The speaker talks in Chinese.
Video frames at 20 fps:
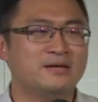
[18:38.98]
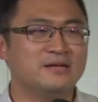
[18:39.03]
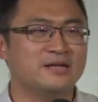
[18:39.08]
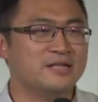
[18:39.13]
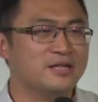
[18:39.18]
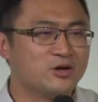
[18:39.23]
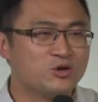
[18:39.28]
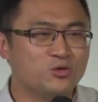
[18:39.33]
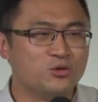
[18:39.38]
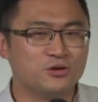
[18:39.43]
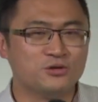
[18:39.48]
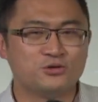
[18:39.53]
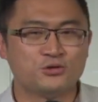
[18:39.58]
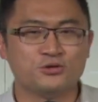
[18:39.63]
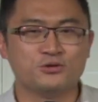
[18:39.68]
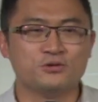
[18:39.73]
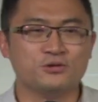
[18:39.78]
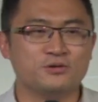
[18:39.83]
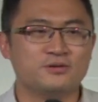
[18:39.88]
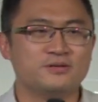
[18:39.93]
你的过
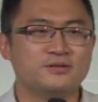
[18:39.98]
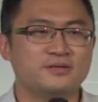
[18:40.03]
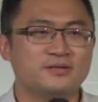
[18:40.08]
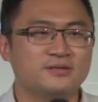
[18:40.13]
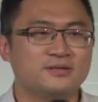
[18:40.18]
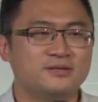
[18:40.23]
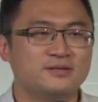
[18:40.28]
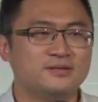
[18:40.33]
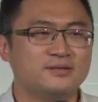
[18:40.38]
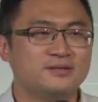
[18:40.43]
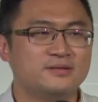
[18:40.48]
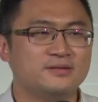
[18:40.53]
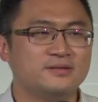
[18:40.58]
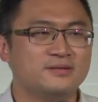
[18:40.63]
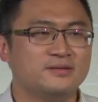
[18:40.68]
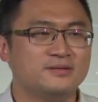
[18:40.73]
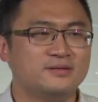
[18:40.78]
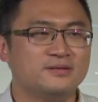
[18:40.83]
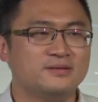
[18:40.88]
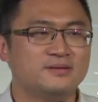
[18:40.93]
去、
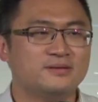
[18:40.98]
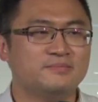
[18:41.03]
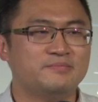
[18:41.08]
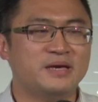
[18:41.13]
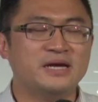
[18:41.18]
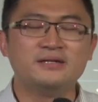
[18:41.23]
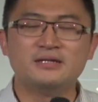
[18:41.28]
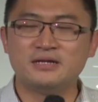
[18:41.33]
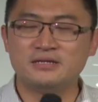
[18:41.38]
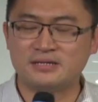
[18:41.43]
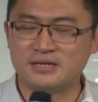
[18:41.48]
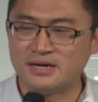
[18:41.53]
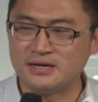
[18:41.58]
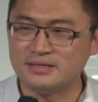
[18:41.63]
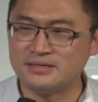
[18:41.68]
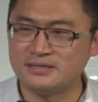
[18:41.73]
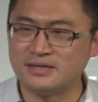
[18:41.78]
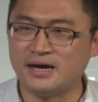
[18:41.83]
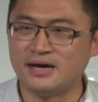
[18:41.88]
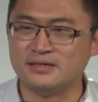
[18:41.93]
别人的
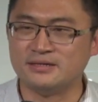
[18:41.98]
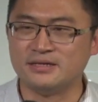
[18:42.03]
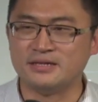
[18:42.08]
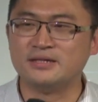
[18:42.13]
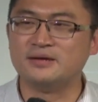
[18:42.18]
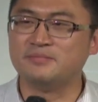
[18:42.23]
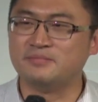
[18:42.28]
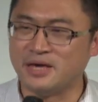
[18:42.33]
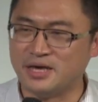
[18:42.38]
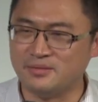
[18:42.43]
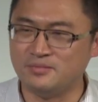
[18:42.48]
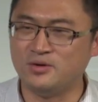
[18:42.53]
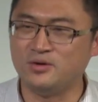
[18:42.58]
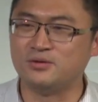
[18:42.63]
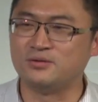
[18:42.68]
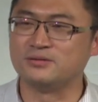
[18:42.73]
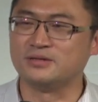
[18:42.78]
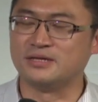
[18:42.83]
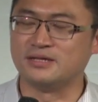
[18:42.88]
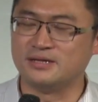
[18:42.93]
称赞、你的美
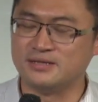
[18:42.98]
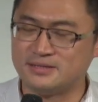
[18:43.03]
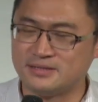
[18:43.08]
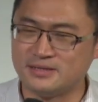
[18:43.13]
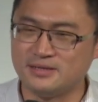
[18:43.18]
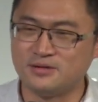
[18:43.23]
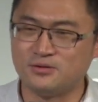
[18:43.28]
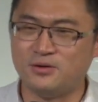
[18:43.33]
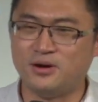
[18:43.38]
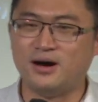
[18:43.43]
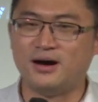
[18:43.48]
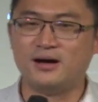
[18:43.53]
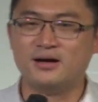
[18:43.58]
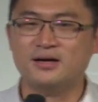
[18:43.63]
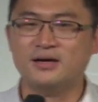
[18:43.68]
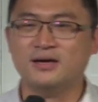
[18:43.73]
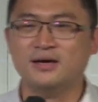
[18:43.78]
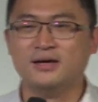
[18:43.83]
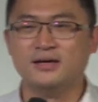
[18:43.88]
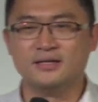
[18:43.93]
梦、你的计划、
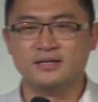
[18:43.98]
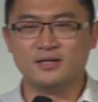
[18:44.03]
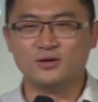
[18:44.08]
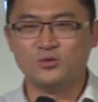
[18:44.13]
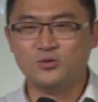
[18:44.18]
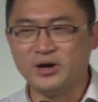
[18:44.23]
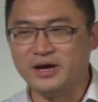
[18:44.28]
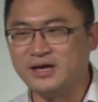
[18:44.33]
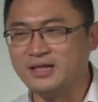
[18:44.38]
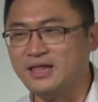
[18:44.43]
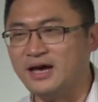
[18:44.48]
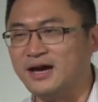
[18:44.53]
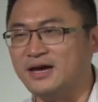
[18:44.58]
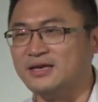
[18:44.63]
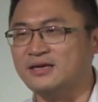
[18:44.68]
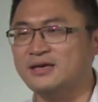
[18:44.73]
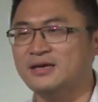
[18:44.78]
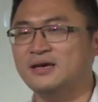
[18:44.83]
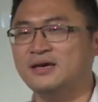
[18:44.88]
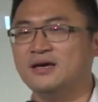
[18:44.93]
你的未来，
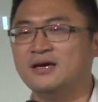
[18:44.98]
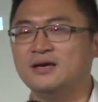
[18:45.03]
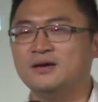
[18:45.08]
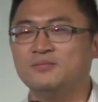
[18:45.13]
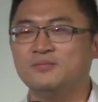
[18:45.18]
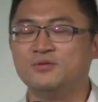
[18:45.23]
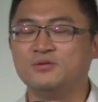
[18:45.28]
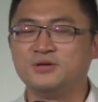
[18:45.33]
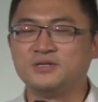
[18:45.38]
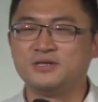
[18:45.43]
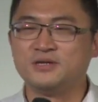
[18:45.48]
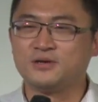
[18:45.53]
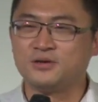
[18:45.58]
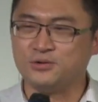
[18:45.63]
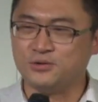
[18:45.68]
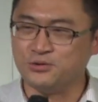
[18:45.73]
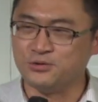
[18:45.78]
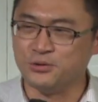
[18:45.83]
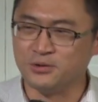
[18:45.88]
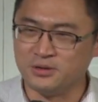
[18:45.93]
不论是
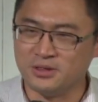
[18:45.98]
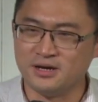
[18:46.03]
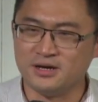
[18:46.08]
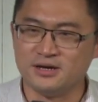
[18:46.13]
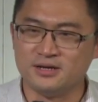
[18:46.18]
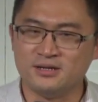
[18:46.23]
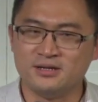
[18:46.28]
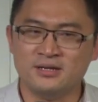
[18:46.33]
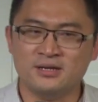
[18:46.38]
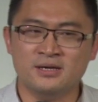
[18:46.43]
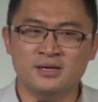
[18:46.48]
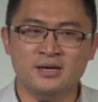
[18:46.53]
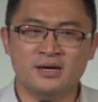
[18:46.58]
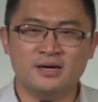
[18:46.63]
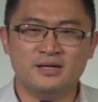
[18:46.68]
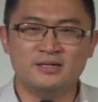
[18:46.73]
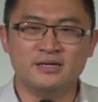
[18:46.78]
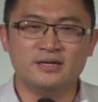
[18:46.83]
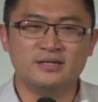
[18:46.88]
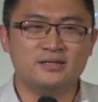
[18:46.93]
苦与乐，
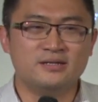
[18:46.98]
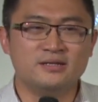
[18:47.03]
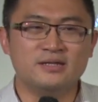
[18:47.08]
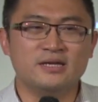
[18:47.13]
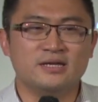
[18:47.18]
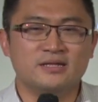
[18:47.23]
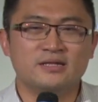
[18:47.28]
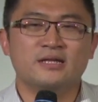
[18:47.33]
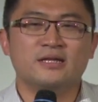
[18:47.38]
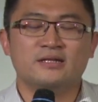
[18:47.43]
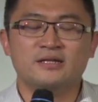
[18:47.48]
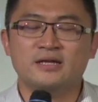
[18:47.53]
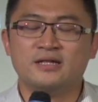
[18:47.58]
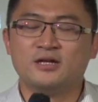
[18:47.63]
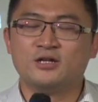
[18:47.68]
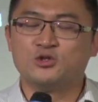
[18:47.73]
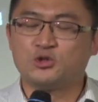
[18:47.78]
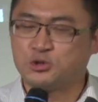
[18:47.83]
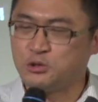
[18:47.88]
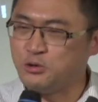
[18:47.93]
你你你你
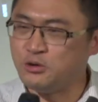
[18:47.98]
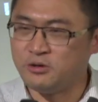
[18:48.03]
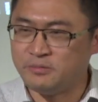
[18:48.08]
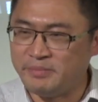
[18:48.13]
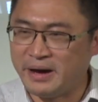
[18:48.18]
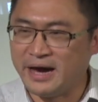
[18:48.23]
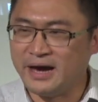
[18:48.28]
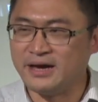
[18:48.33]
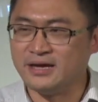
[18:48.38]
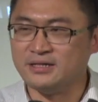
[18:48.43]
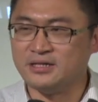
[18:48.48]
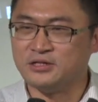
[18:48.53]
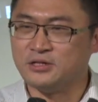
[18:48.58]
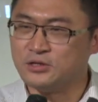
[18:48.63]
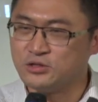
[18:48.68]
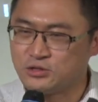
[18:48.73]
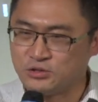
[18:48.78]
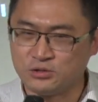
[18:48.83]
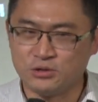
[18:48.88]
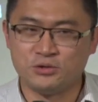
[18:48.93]
的挫败、你的
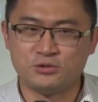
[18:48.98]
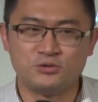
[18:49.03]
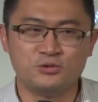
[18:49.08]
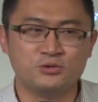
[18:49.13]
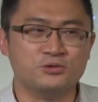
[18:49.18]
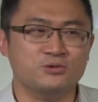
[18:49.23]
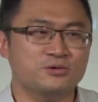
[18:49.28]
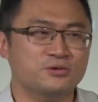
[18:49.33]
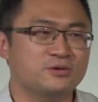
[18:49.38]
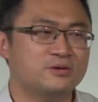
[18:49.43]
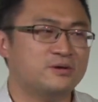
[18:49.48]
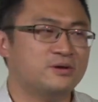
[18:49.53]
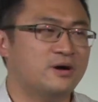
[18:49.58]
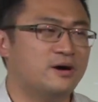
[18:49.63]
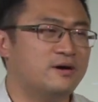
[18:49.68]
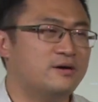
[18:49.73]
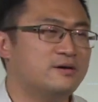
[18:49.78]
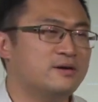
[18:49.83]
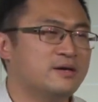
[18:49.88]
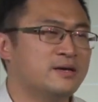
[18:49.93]
羞辱
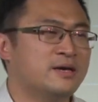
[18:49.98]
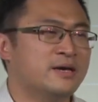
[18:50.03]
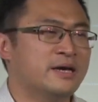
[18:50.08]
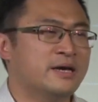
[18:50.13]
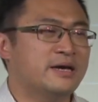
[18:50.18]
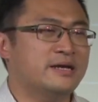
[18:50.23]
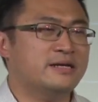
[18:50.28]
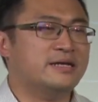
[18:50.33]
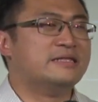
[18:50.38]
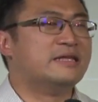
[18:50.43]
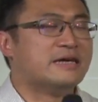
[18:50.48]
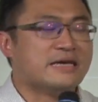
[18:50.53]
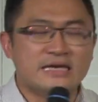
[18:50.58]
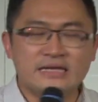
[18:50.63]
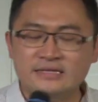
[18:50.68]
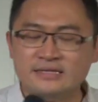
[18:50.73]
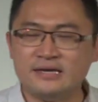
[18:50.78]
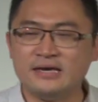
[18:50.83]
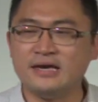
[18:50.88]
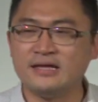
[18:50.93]
哦，你的一
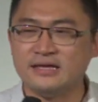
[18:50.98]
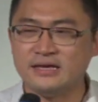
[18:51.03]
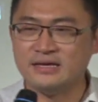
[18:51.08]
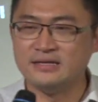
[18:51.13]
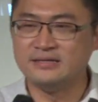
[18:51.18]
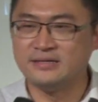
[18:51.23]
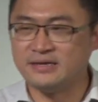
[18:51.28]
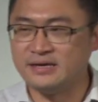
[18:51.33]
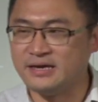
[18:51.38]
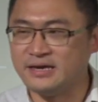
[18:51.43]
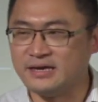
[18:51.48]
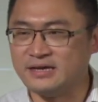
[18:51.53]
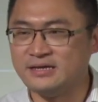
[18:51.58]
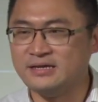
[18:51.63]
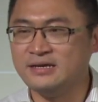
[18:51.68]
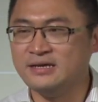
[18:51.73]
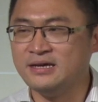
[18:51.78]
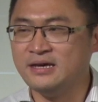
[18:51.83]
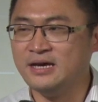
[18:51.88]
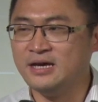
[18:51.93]
切的一切
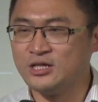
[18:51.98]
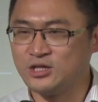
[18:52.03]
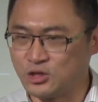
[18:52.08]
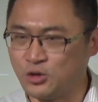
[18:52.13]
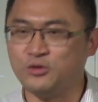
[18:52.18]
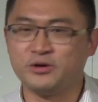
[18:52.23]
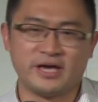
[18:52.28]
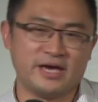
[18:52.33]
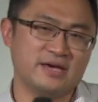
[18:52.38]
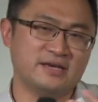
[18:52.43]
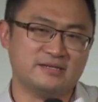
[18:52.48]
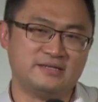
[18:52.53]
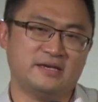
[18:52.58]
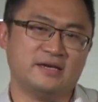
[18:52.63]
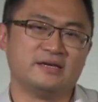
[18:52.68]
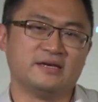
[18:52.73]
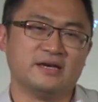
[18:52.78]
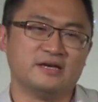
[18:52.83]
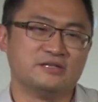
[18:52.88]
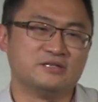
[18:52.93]
都可以
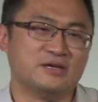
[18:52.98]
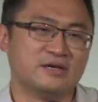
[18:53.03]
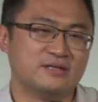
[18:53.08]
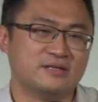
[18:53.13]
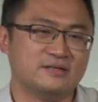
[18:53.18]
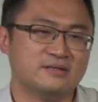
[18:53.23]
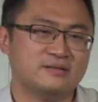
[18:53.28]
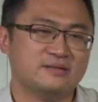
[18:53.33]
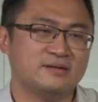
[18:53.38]
献给神，